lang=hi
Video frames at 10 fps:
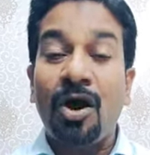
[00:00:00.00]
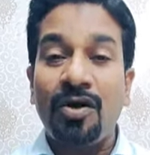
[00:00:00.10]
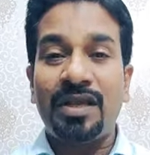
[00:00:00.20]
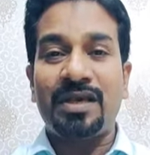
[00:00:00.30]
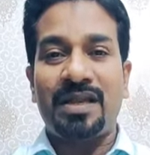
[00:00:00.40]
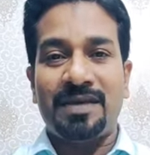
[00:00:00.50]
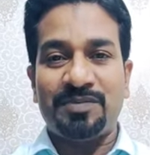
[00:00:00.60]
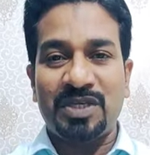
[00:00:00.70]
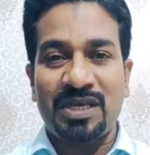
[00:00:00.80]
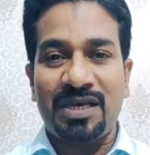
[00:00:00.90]
और अगर
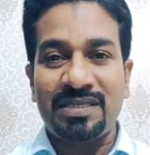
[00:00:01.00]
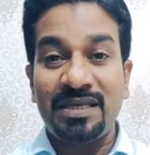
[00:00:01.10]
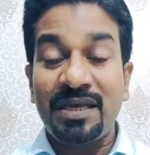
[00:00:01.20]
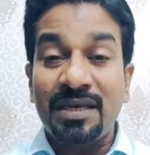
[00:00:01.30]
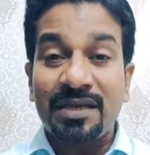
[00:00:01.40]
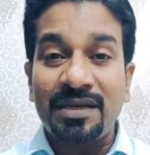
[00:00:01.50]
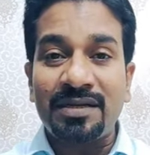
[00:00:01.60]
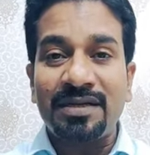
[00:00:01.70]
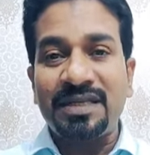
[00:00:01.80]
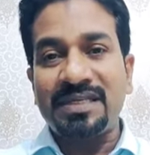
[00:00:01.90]
आपसे कहा जाए
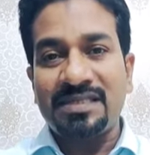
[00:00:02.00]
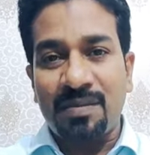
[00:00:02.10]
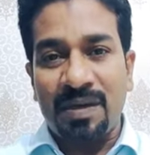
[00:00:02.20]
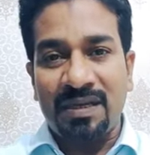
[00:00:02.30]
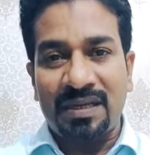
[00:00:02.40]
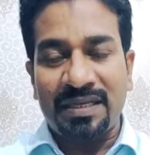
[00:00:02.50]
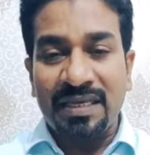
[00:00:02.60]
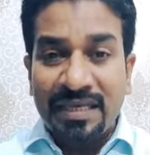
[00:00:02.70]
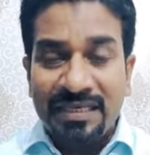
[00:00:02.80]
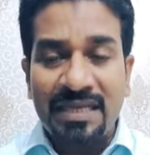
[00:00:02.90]
कटलरी के सामान
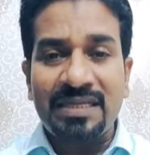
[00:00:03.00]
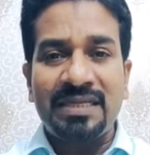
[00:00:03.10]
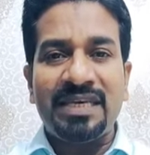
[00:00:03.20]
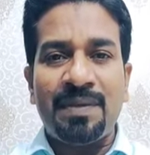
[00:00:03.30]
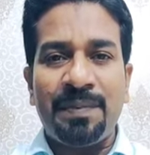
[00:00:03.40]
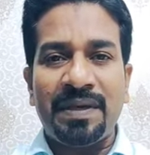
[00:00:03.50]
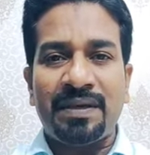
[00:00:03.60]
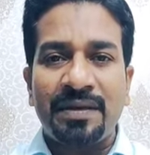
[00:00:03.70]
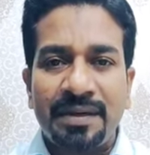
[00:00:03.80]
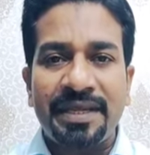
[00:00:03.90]
लाने याद रखिए यहाँ पे
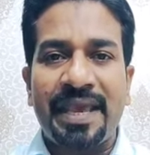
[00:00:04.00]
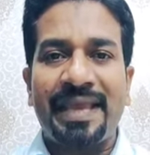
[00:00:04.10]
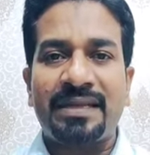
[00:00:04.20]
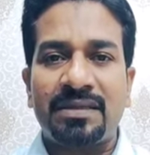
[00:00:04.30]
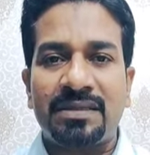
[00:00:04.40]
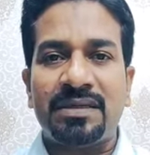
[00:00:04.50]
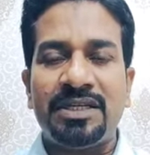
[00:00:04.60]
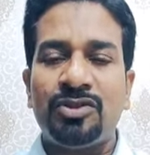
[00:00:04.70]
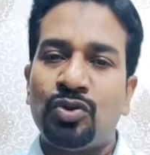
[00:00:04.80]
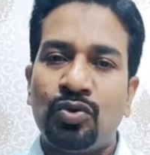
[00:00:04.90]
कलरी एंड
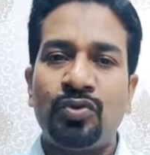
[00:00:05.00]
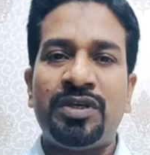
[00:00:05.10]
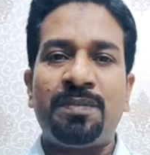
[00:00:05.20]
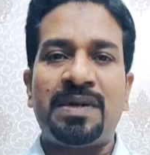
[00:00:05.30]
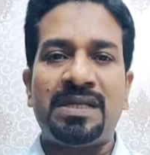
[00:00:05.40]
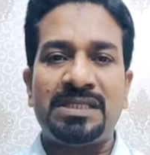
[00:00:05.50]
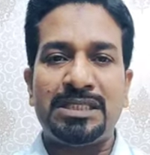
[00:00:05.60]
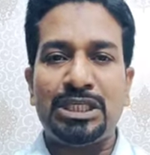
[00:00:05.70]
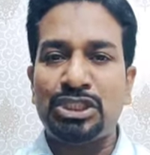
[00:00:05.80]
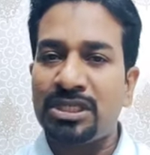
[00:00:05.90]
कटलरी दोनों ही
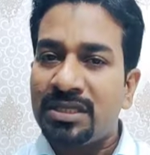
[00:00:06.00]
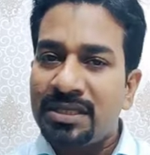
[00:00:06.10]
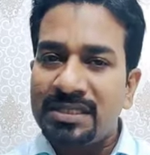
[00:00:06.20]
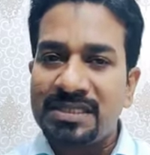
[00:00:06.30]
प्रोनाउंसिएशन